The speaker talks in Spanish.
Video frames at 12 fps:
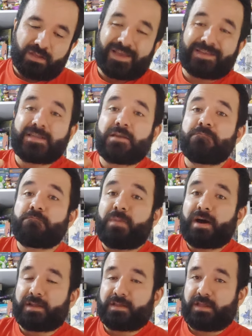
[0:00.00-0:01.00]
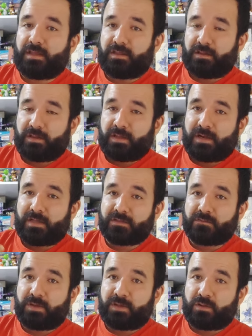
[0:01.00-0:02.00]
que hacen parte de
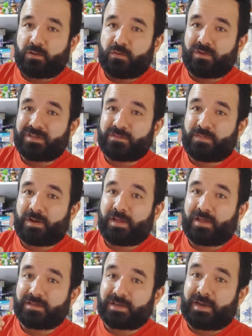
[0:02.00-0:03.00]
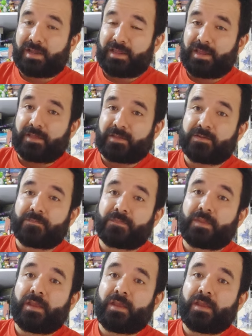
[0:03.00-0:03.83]
las 21 espadas gradeadas.